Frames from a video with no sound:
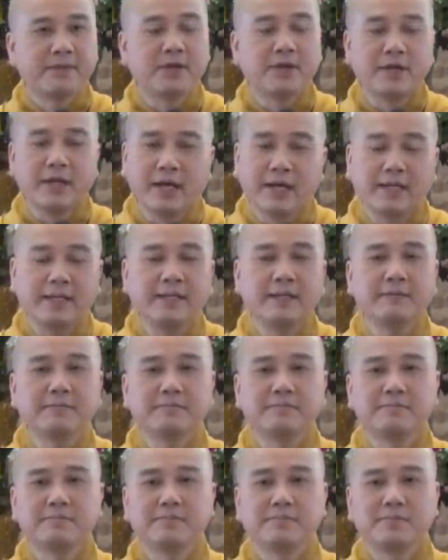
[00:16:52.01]
cho nên đó,
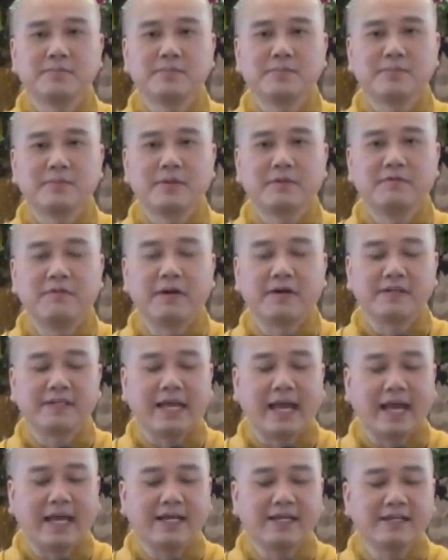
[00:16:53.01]
Phật
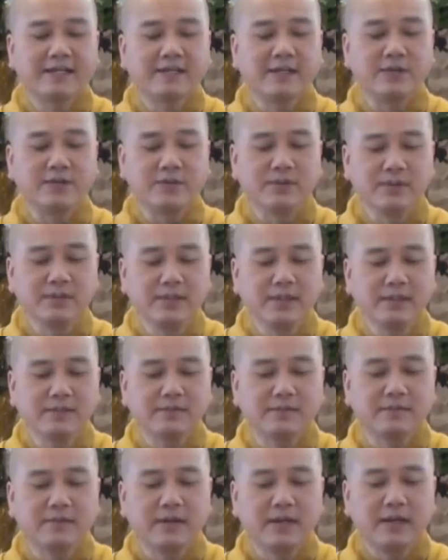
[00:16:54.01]
dạy điều thứ nhất
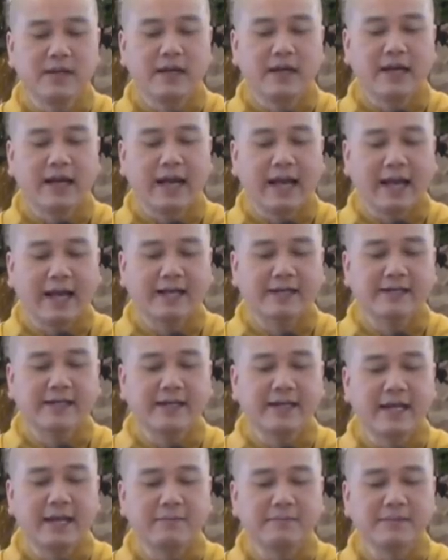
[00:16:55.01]
ăn
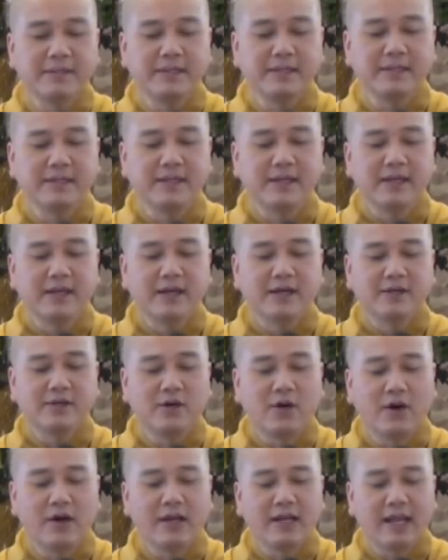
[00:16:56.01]
để làm gì
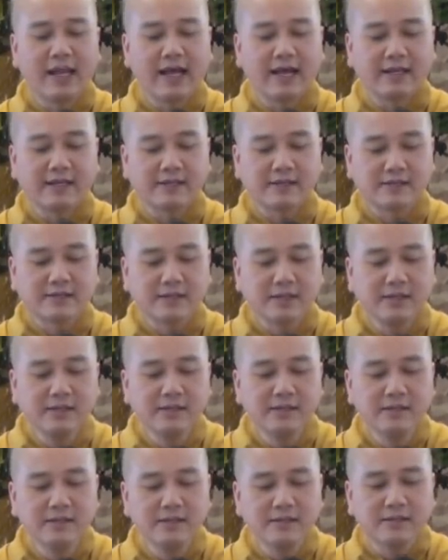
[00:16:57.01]
gọi là
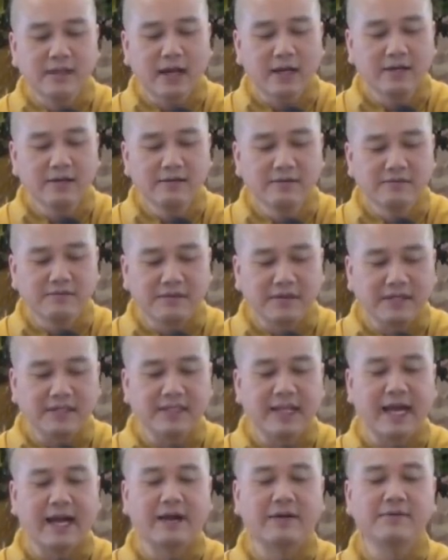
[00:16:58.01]
tư thân
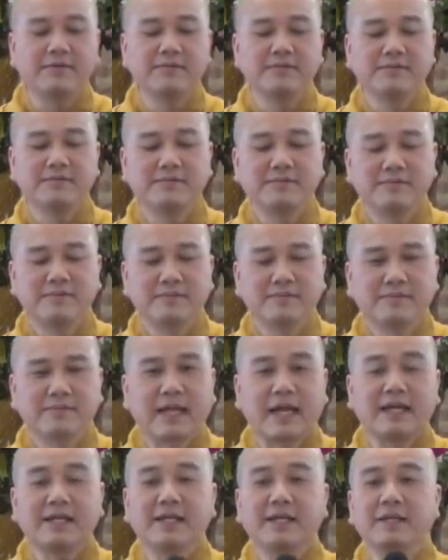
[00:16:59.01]
vị đạo
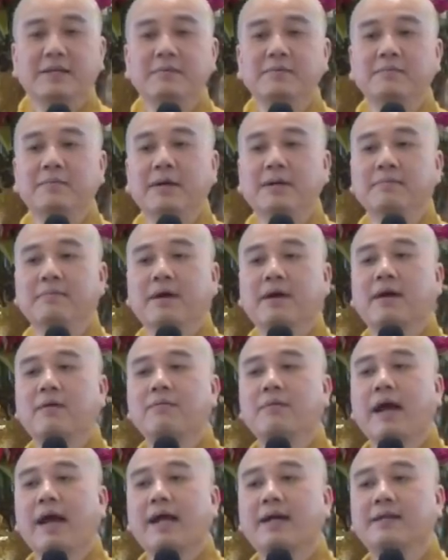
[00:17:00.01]
tại vì mình mà
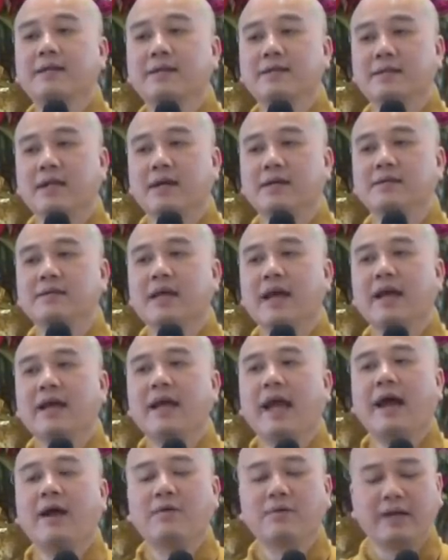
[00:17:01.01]
không ăn thì thân
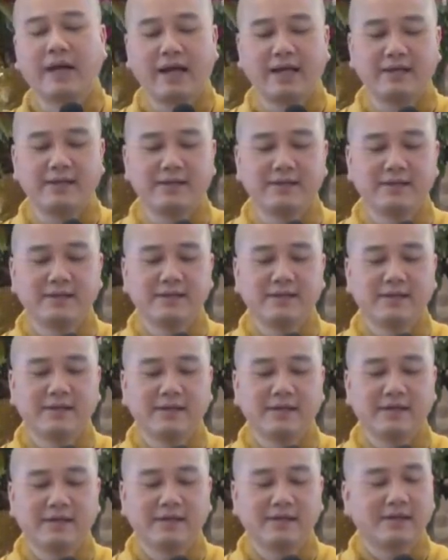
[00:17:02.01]
thể hao gầy
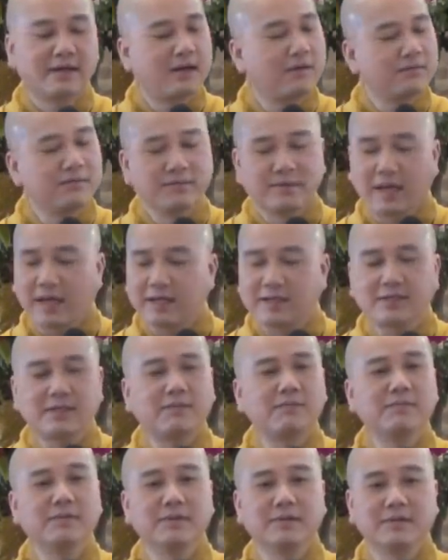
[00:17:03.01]
không thể
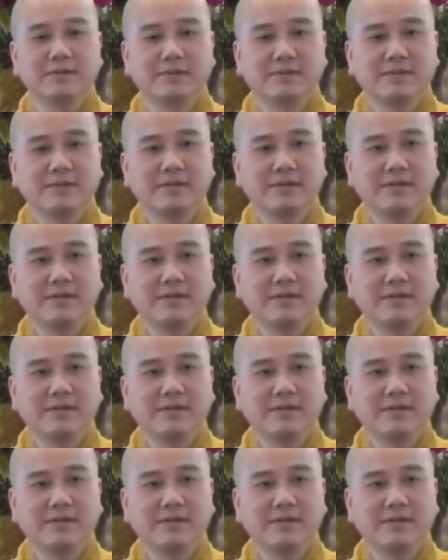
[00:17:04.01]
sống được